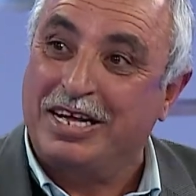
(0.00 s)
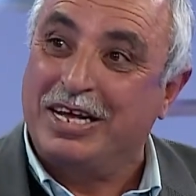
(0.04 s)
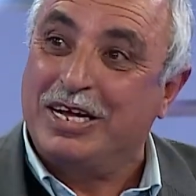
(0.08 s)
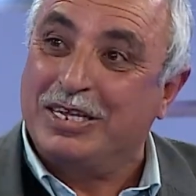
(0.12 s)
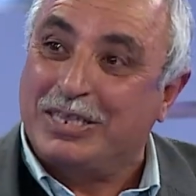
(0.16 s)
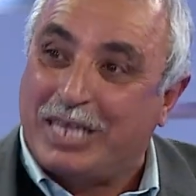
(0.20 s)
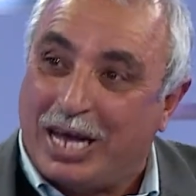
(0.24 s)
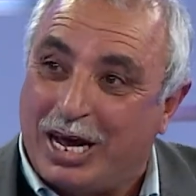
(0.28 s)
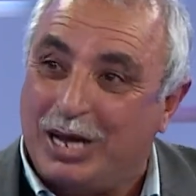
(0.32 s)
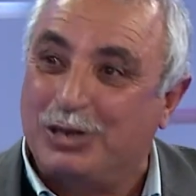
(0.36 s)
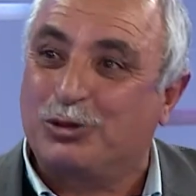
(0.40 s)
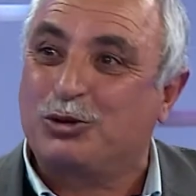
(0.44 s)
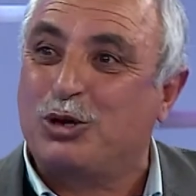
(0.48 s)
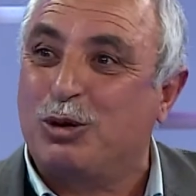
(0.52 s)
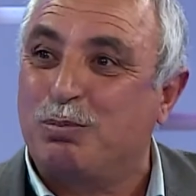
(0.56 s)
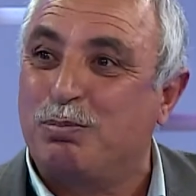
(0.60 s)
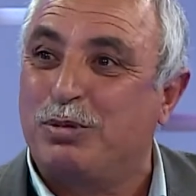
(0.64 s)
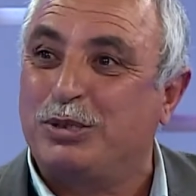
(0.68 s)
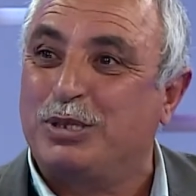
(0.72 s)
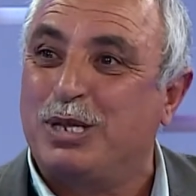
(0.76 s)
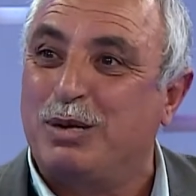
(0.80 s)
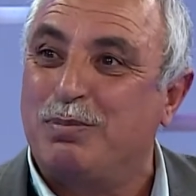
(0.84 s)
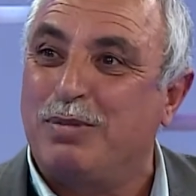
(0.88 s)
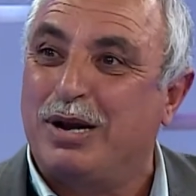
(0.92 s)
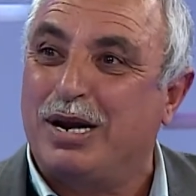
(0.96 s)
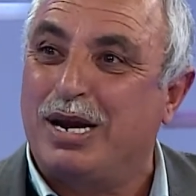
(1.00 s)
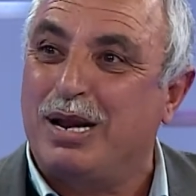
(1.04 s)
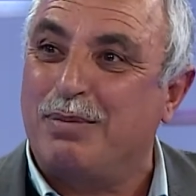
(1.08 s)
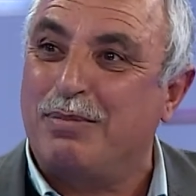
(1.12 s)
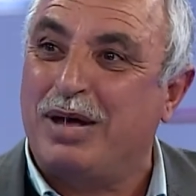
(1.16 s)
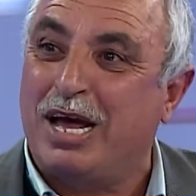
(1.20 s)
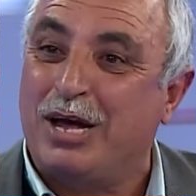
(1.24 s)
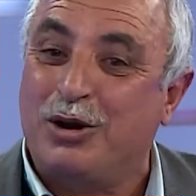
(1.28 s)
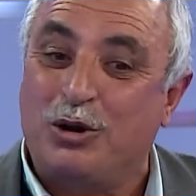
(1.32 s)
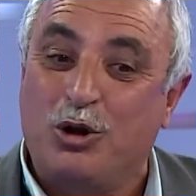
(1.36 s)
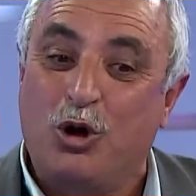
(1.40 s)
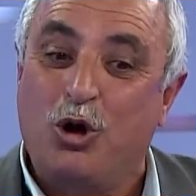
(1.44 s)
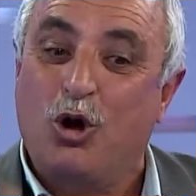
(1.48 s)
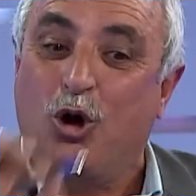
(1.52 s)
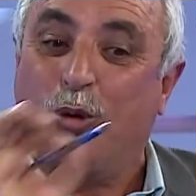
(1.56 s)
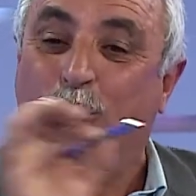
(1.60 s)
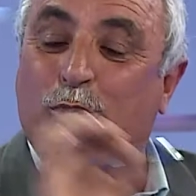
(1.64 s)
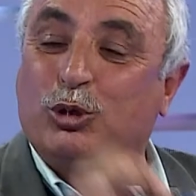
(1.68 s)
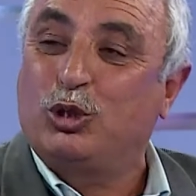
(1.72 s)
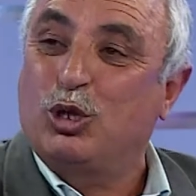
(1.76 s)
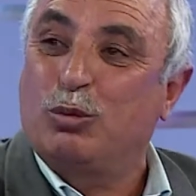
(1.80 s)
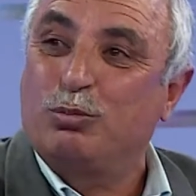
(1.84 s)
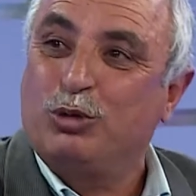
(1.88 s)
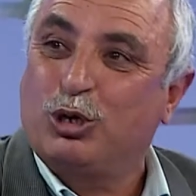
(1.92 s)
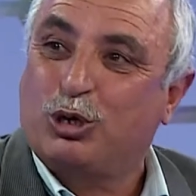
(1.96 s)
تحت قبه البرلمان
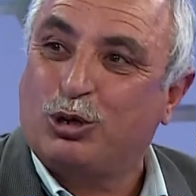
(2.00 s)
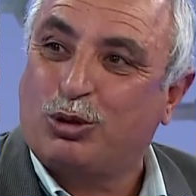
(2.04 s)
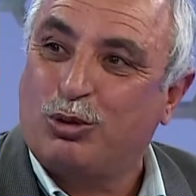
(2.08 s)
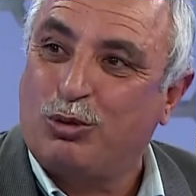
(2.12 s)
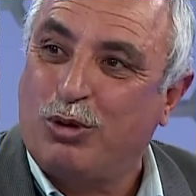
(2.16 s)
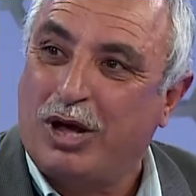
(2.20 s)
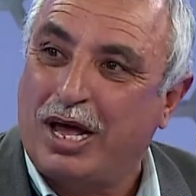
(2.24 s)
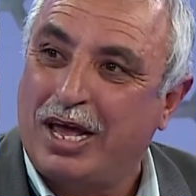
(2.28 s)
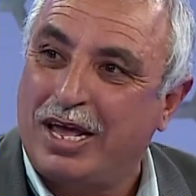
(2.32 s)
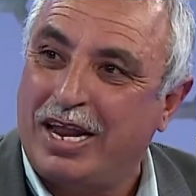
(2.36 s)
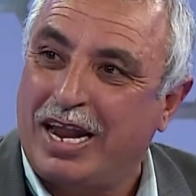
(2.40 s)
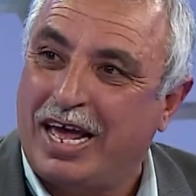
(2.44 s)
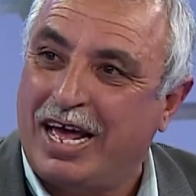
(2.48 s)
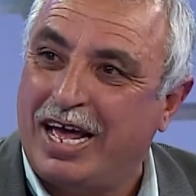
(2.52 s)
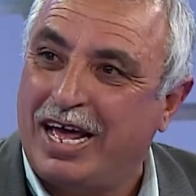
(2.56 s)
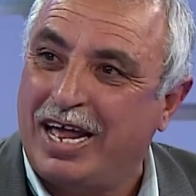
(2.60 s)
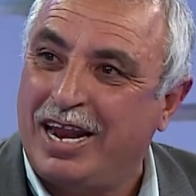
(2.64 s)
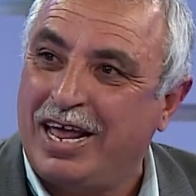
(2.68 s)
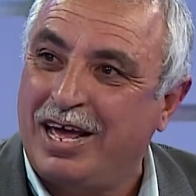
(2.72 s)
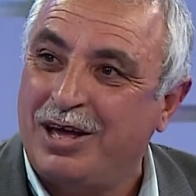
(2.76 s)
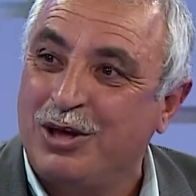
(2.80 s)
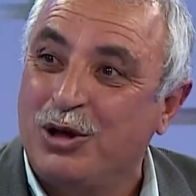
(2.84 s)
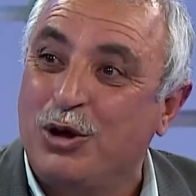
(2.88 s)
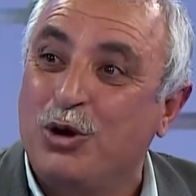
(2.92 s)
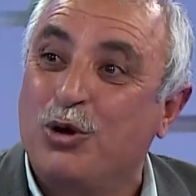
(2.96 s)
وبدهم يقتلوا هاي الحاله